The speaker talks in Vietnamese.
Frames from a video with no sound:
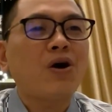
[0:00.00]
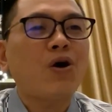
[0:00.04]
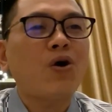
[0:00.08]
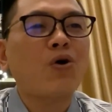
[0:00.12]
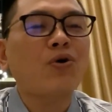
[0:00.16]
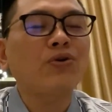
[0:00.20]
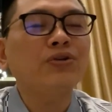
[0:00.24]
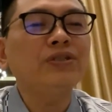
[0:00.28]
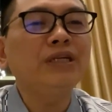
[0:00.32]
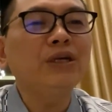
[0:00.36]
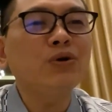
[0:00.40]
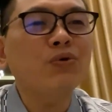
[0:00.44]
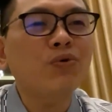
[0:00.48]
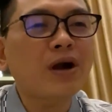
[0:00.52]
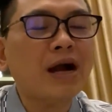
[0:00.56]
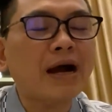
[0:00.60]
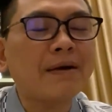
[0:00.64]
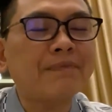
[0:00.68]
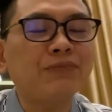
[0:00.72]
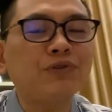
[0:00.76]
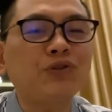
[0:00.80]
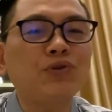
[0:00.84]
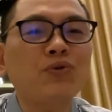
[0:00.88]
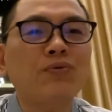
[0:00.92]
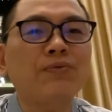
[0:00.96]
họ có nhiều
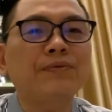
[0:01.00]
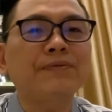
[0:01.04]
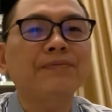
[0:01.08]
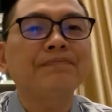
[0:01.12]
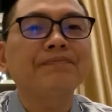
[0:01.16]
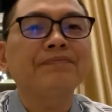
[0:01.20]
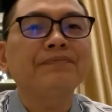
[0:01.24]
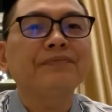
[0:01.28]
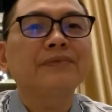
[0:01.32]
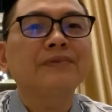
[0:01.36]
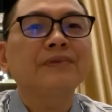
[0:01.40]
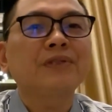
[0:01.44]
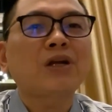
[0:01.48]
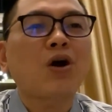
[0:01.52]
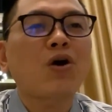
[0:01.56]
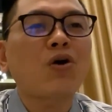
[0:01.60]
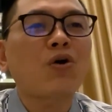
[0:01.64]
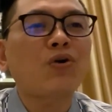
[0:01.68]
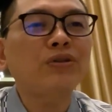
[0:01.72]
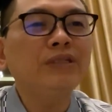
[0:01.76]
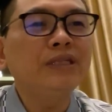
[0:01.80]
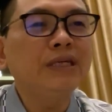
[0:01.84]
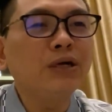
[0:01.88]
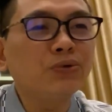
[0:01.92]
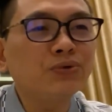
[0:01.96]
cảm xúc họ
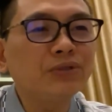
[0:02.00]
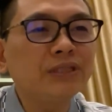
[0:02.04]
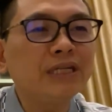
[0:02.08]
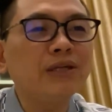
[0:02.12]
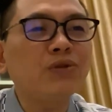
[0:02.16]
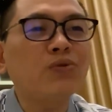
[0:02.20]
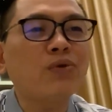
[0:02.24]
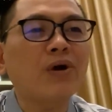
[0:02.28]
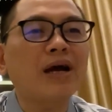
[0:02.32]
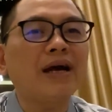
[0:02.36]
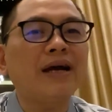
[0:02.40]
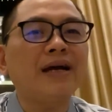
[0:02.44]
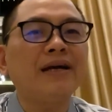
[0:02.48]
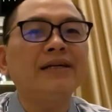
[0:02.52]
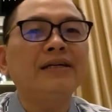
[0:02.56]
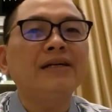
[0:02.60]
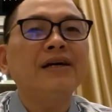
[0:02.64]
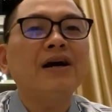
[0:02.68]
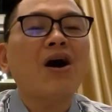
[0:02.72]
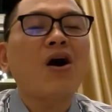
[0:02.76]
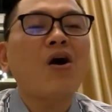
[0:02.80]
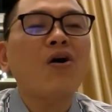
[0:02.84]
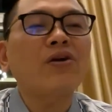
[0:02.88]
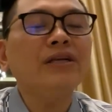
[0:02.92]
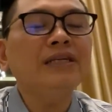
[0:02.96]
có nhiều trí tuệ
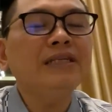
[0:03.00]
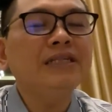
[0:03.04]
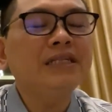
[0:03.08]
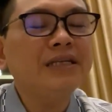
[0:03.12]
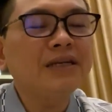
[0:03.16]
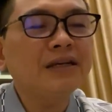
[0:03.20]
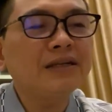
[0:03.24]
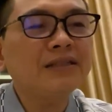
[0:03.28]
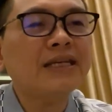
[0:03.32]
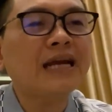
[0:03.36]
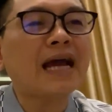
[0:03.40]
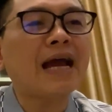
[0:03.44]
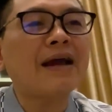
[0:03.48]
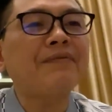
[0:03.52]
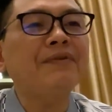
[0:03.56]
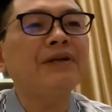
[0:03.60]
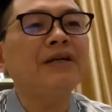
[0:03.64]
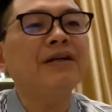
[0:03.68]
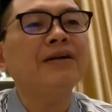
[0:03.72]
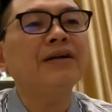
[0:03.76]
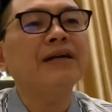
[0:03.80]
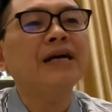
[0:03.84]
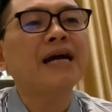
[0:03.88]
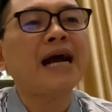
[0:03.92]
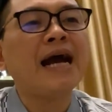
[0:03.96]
họ đi chia sẻ
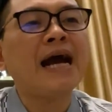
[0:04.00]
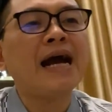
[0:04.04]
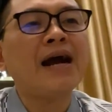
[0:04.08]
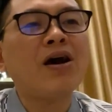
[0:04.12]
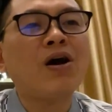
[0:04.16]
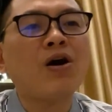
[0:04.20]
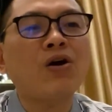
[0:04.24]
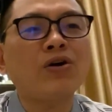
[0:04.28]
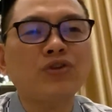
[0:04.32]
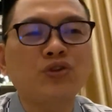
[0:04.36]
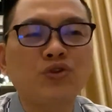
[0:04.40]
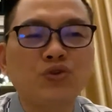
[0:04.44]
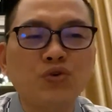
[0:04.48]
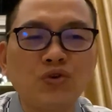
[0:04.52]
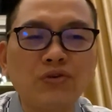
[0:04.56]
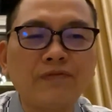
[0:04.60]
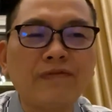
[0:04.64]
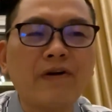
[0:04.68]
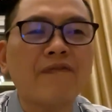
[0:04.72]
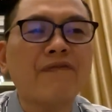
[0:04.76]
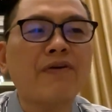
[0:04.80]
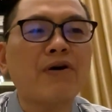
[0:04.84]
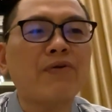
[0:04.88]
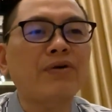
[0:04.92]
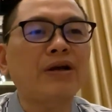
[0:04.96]
với người khác họ chui
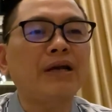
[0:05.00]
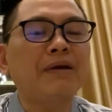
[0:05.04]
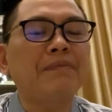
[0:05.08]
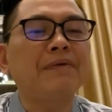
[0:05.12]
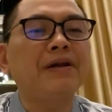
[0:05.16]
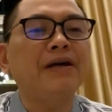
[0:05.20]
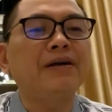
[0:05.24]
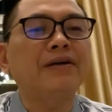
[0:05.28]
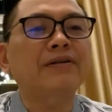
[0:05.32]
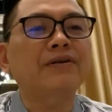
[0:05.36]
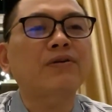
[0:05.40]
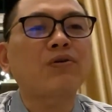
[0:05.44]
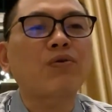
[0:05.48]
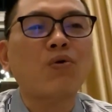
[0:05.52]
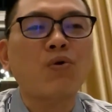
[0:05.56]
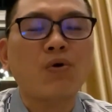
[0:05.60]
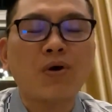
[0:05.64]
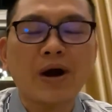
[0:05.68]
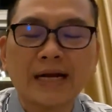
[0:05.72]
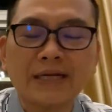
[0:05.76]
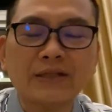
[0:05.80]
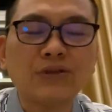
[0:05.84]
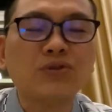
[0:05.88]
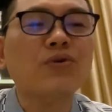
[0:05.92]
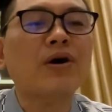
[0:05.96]
vào vòng nghiệp lực
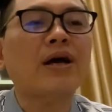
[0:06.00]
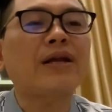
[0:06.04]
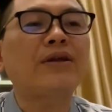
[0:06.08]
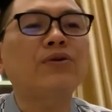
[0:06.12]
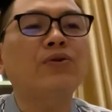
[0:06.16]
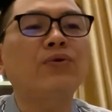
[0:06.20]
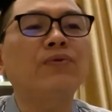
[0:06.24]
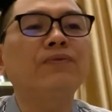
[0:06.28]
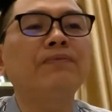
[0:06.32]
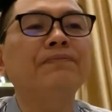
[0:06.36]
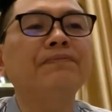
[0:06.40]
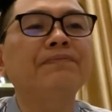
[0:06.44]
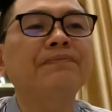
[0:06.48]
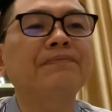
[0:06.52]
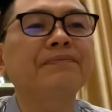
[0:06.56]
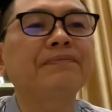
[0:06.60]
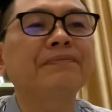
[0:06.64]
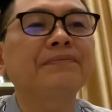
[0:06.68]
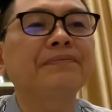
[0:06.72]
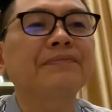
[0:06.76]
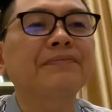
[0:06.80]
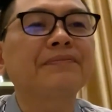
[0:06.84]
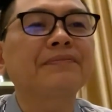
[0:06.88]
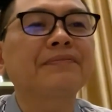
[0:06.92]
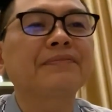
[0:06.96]
hoàn toàn đúng
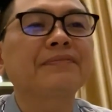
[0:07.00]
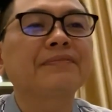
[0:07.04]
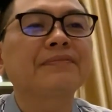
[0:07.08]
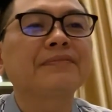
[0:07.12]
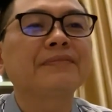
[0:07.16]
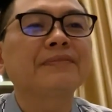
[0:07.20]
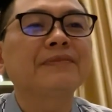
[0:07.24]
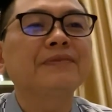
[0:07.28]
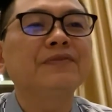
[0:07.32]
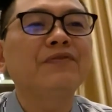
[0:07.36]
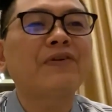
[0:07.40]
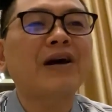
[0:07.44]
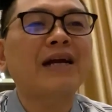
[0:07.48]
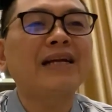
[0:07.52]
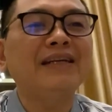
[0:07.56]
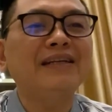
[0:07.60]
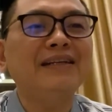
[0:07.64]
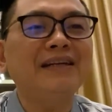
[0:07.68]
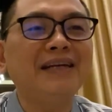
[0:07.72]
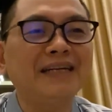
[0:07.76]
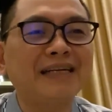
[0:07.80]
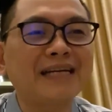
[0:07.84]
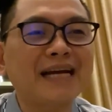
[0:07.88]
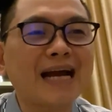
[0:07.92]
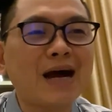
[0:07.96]
và
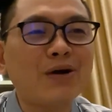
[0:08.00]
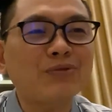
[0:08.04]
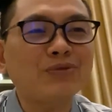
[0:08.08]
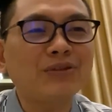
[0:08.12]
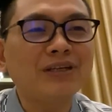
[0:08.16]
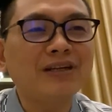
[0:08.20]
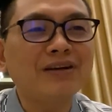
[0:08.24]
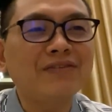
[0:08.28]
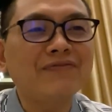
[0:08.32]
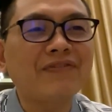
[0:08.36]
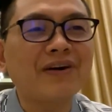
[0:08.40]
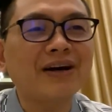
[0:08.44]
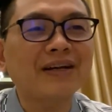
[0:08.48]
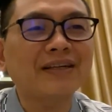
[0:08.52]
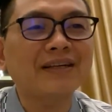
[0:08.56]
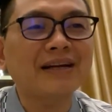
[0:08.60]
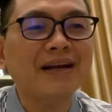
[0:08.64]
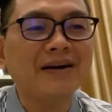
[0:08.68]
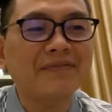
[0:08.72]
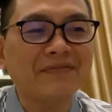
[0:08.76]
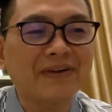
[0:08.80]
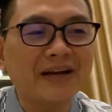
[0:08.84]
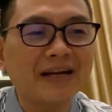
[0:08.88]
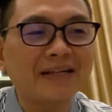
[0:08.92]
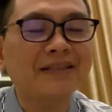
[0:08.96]
đến đỉnh cao như đức phật
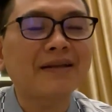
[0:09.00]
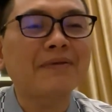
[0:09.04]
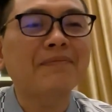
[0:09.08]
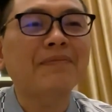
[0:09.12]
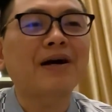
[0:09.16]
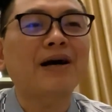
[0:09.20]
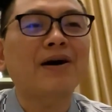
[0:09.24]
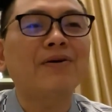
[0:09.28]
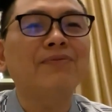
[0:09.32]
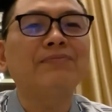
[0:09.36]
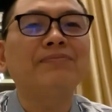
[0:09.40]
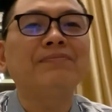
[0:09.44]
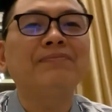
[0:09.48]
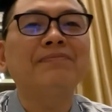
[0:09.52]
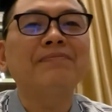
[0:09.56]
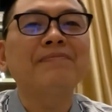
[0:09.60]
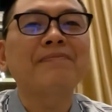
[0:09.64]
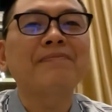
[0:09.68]
là về tâm không